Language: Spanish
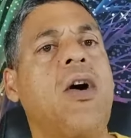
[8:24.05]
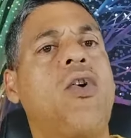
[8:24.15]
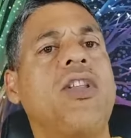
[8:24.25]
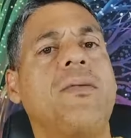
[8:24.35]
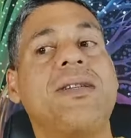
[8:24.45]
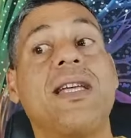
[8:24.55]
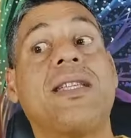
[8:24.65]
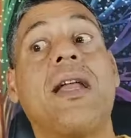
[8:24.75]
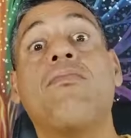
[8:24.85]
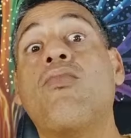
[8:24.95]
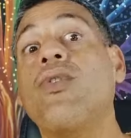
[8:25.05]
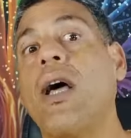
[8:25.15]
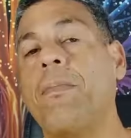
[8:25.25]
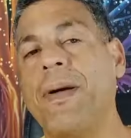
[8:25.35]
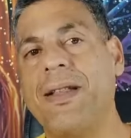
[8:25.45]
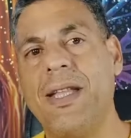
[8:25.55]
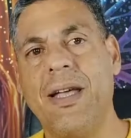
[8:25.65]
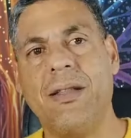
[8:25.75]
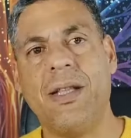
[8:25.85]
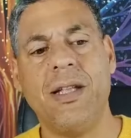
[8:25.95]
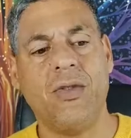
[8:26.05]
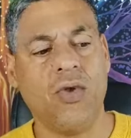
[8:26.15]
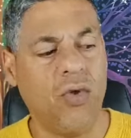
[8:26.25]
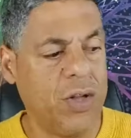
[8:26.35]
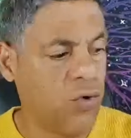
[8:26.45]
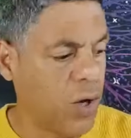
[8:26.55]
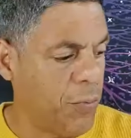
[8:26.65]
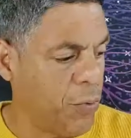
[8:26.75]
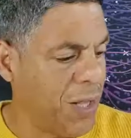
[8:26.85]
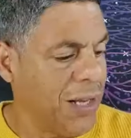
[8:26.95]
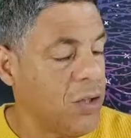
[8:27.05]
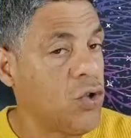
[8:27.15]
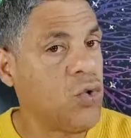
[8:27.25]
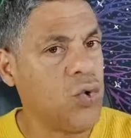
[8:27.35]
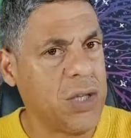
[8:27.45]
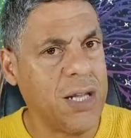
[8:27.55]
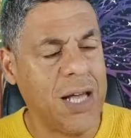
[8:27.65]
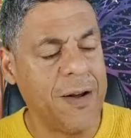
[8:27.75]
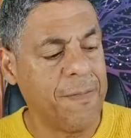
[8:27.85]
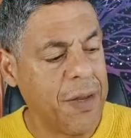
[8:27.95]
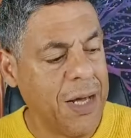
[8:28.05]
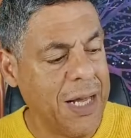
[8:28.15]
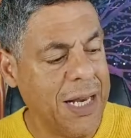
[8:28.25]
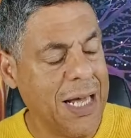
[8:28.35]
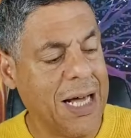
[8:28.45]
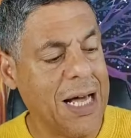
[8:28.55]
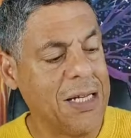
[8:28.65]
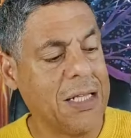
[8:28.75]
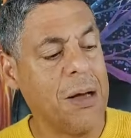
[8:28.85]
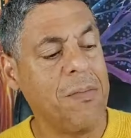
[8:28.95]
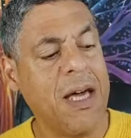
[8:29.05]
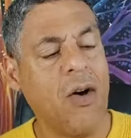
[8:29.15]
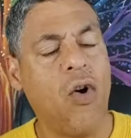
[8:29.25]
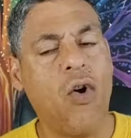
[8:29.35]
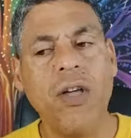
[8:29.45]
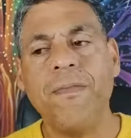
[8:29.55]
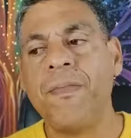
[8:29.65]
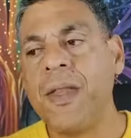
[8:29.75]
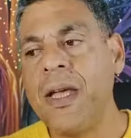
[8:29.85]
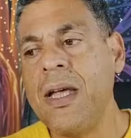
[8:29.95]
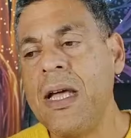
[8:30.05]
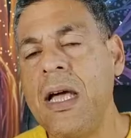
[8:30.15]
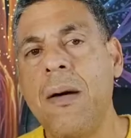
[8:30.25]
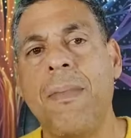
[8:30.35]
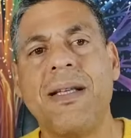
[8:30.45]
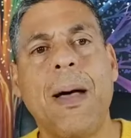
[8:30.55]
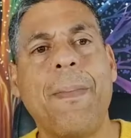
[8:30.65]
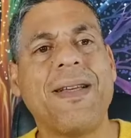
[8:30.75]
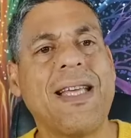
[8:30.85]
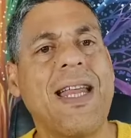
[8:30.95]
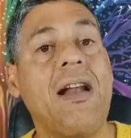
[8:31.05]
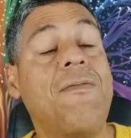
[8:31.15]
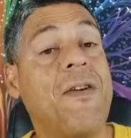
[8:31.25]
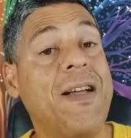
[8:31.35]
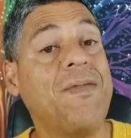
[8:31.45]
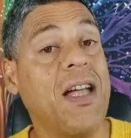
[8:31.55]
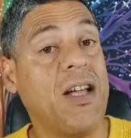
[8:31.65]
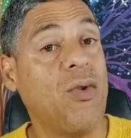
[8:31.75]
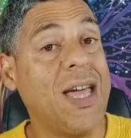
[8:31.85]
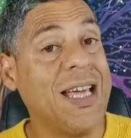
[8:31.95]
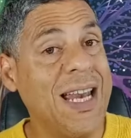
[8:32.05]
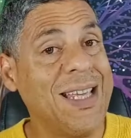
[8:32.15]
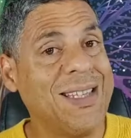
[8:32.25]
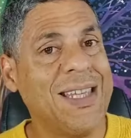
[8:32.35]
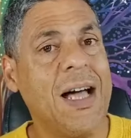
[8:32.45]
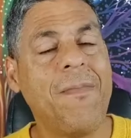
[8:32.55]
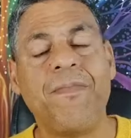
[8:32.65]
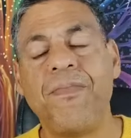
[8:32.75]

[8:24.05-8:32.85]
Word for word: Hoy debes estar muy al pendiente de todo esto que pueda suceder en la calle. También hoy vas a pasar al frente de una iglesia.